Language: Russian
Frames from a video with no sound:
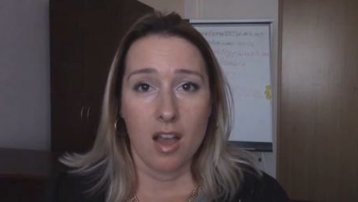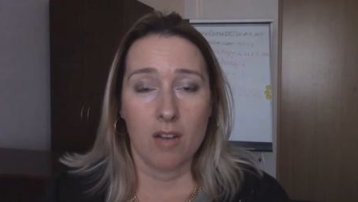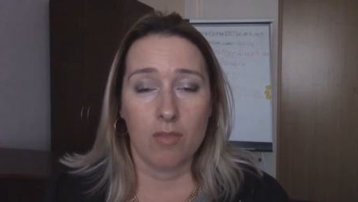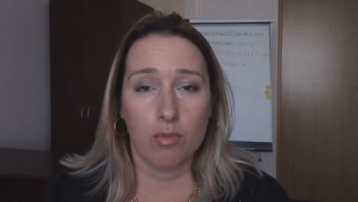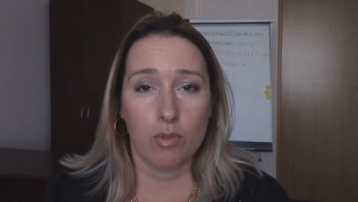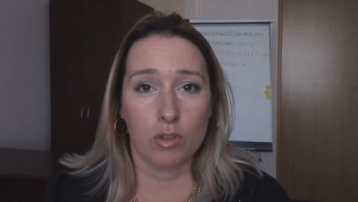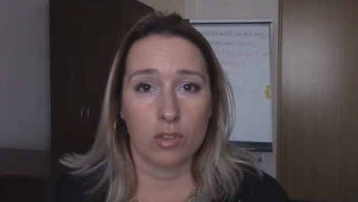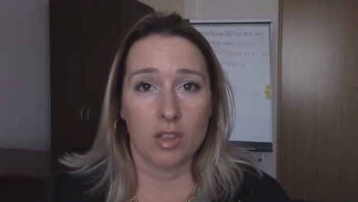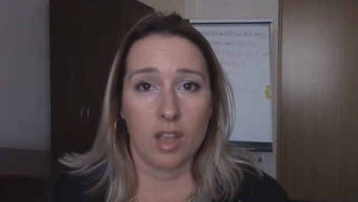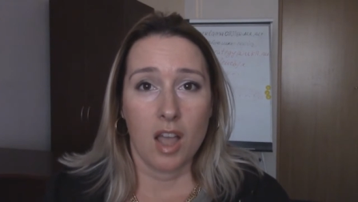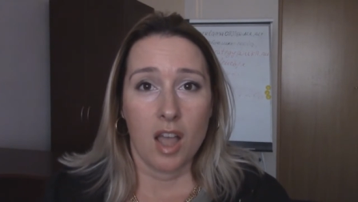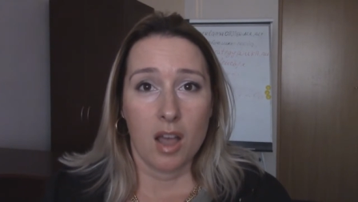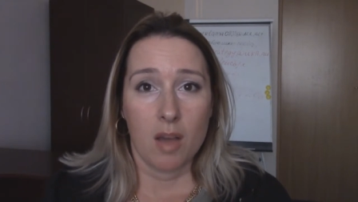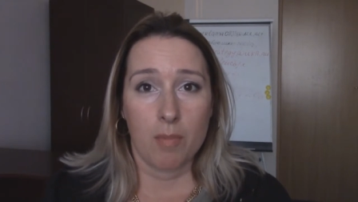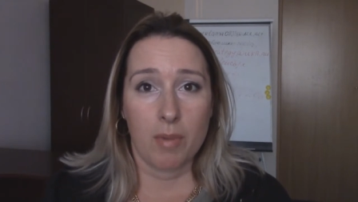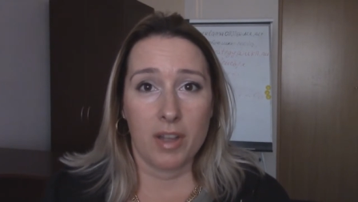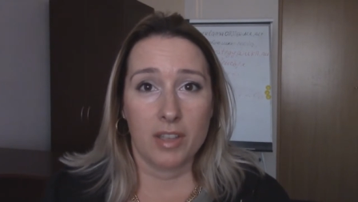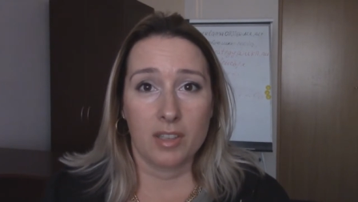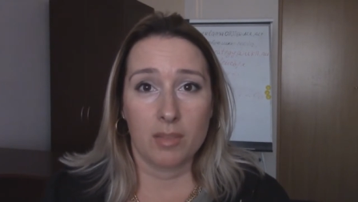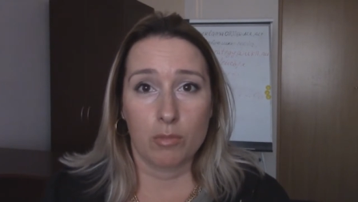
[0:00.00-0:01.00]
Вот,
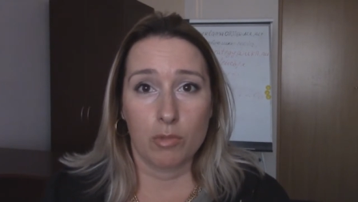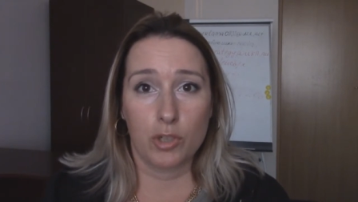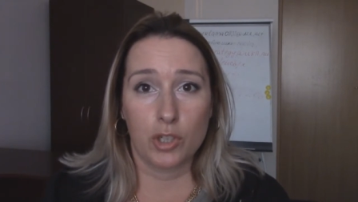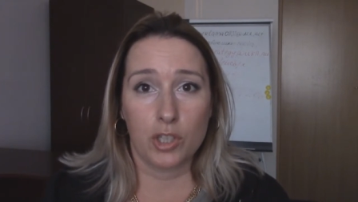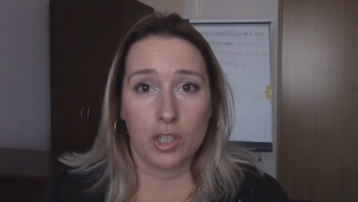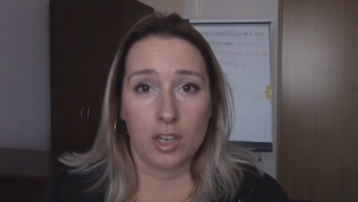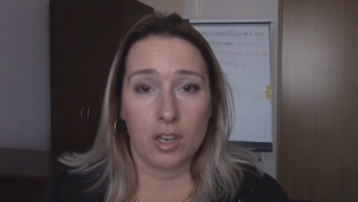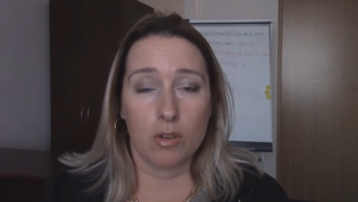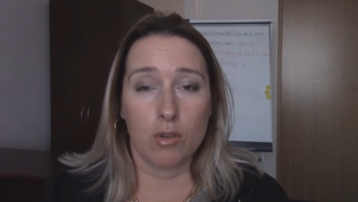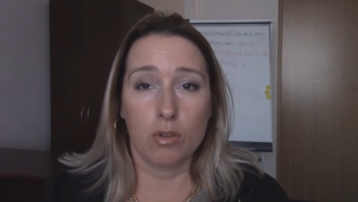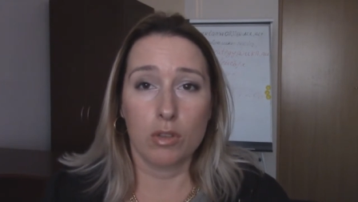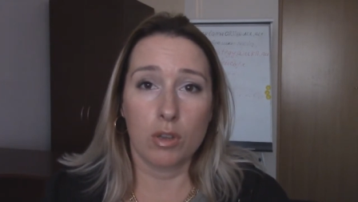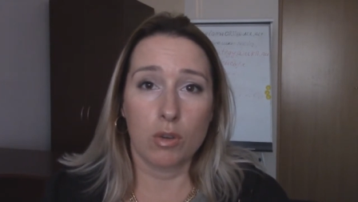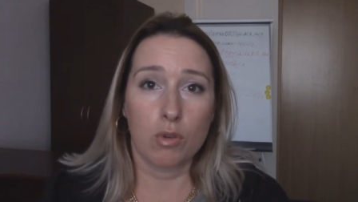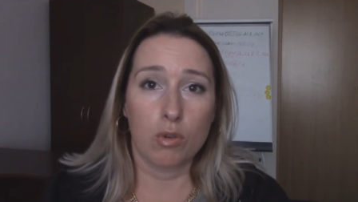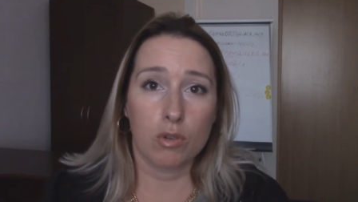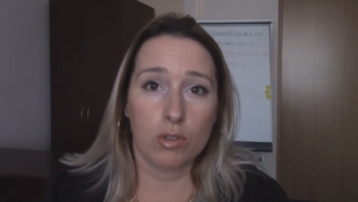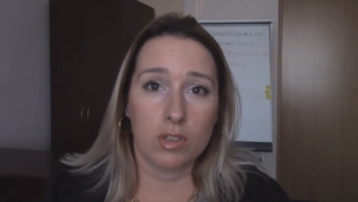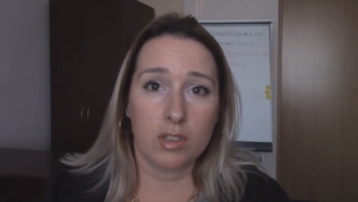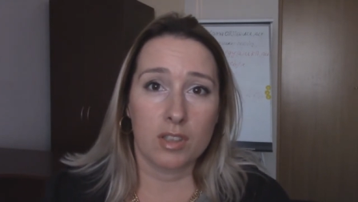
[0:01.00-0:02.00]
поэтому четыре года
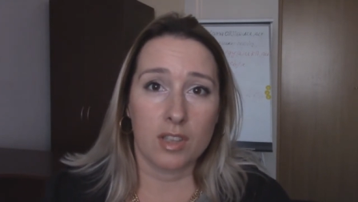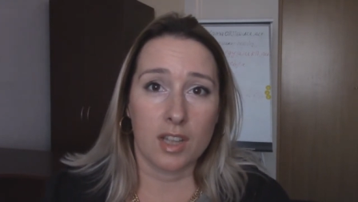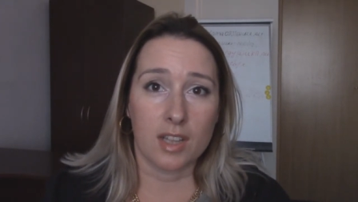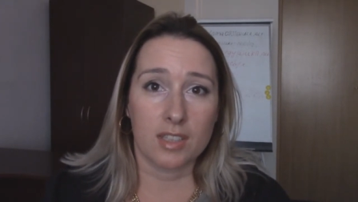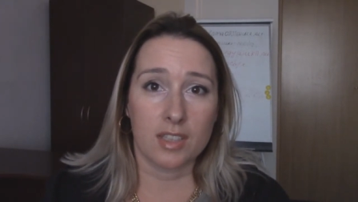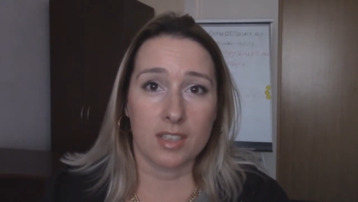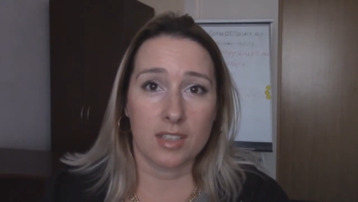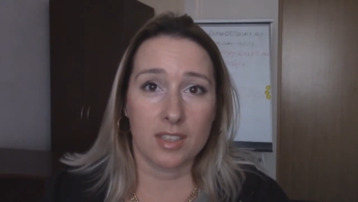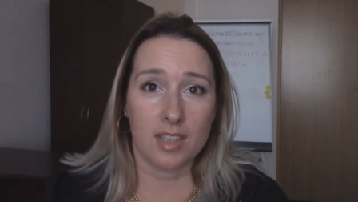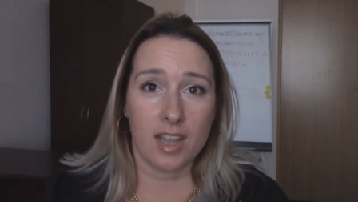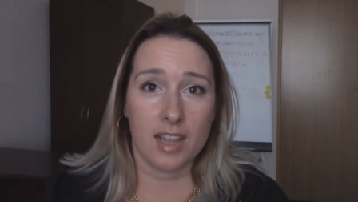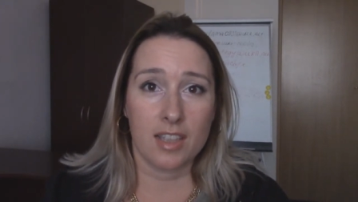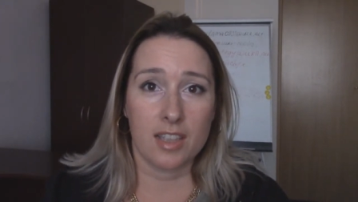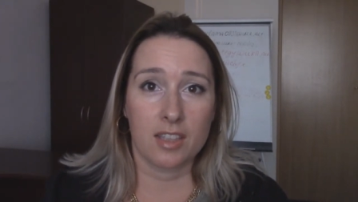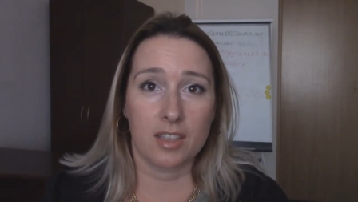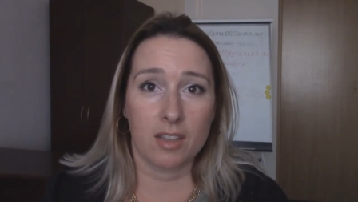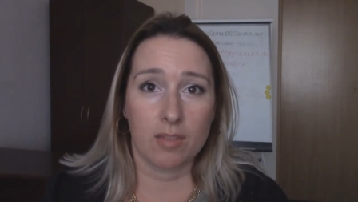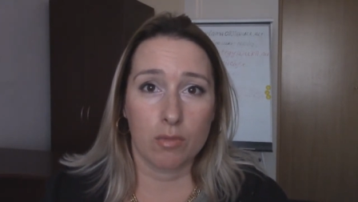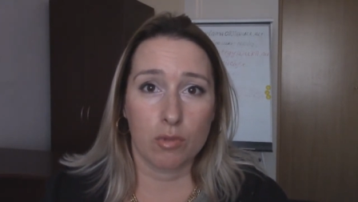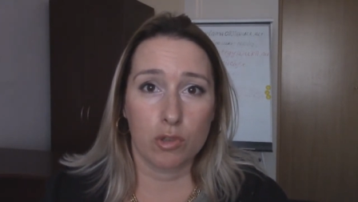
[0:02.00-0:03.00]
уходят на
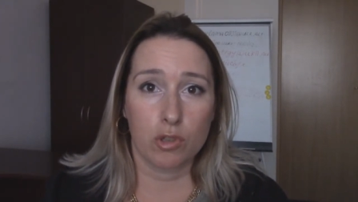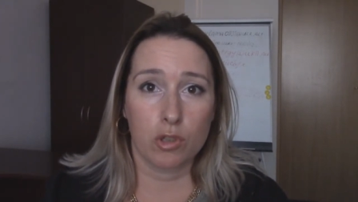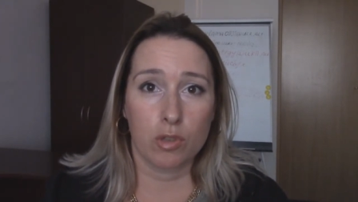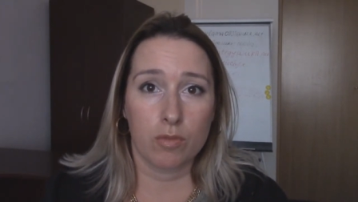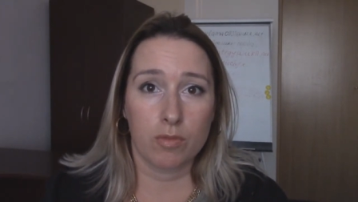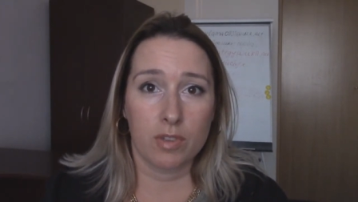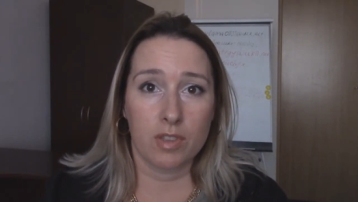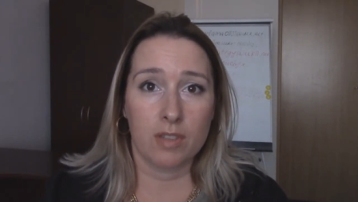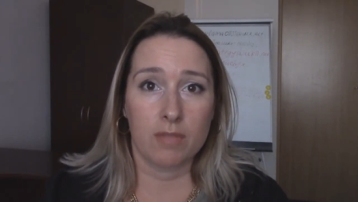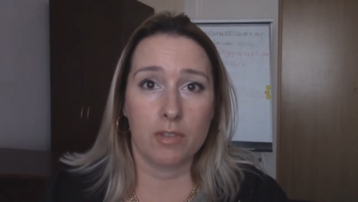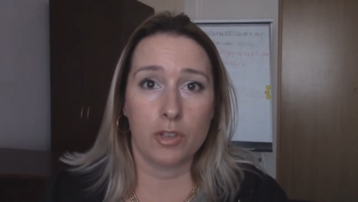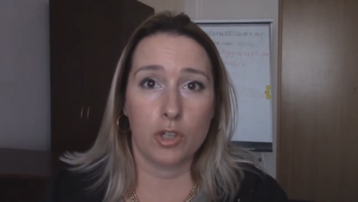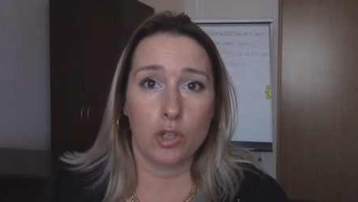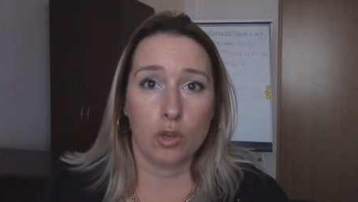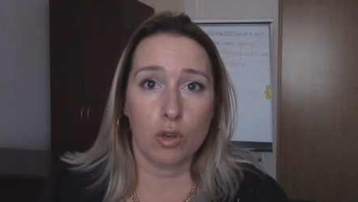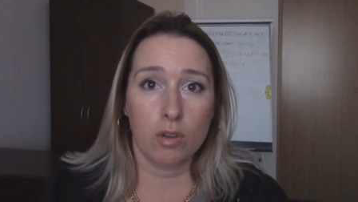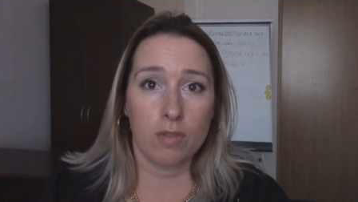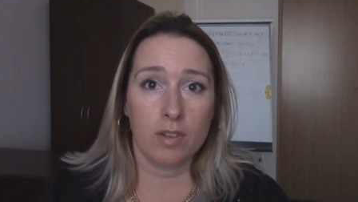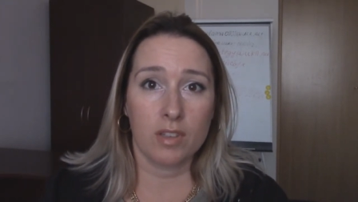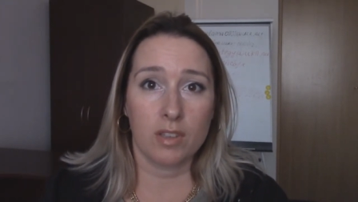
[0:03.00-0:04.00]
осознание того, что вы
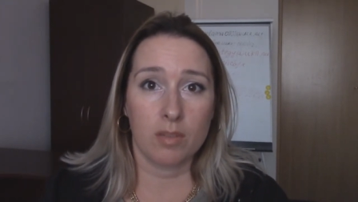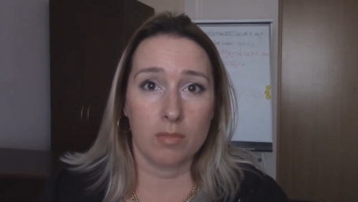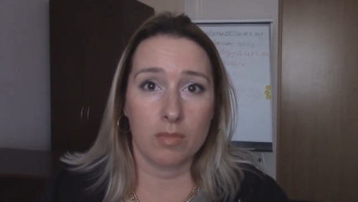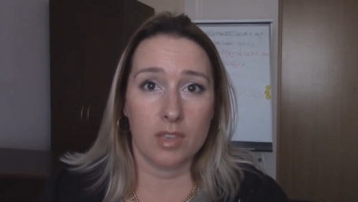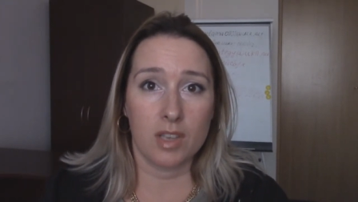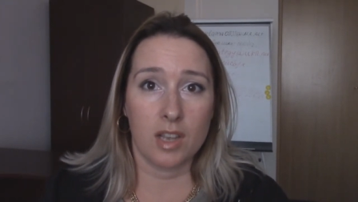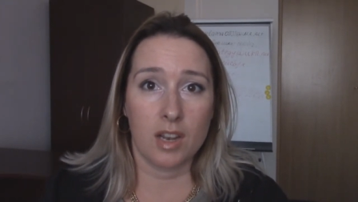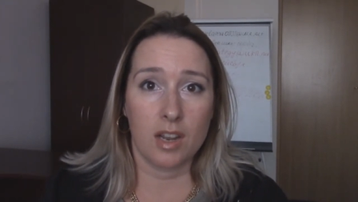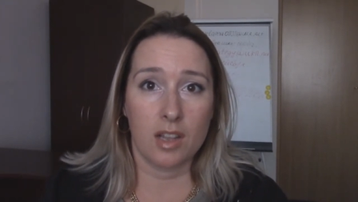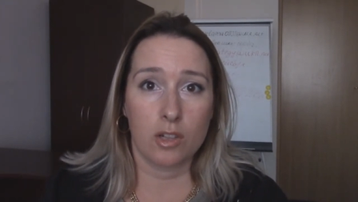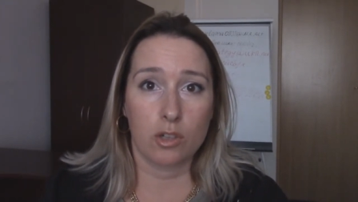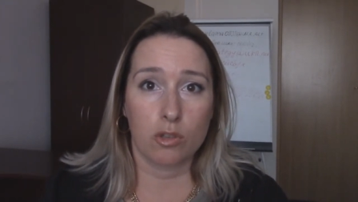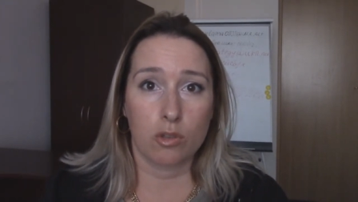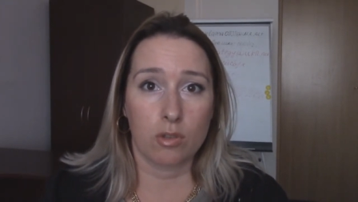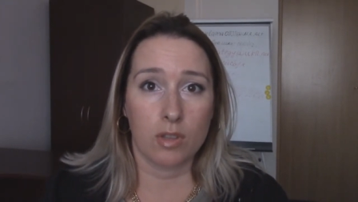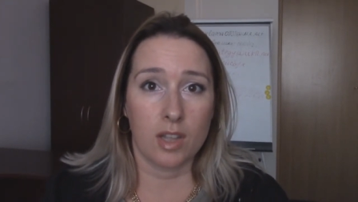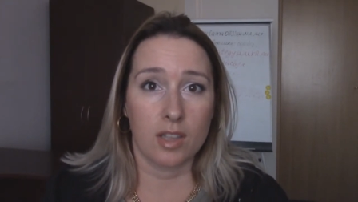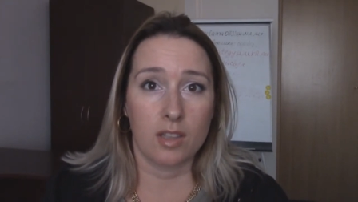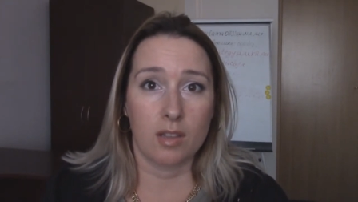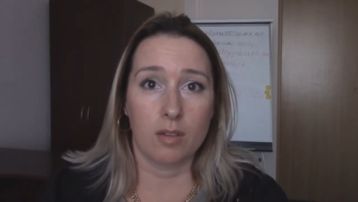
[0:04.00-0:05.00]
новичок в этом деле,
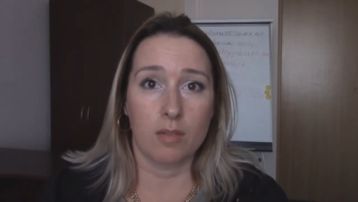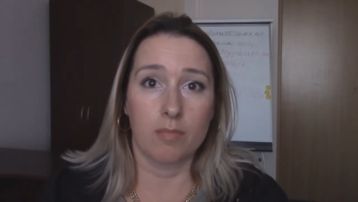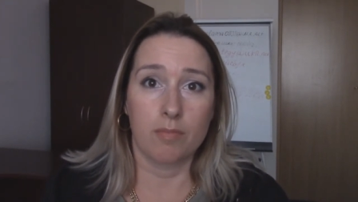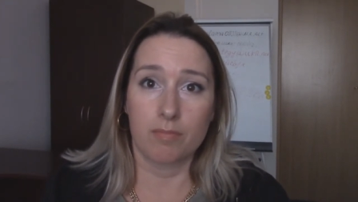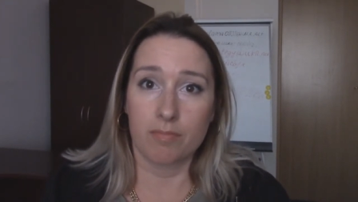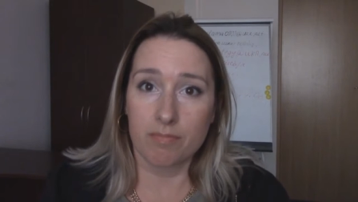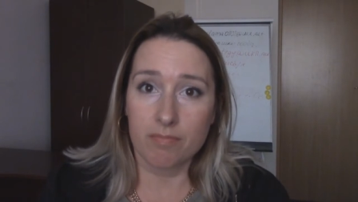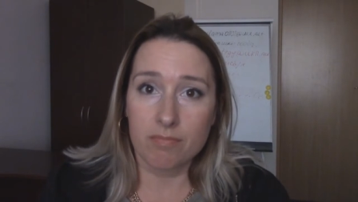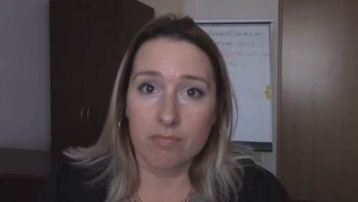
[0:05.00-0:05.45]
что надо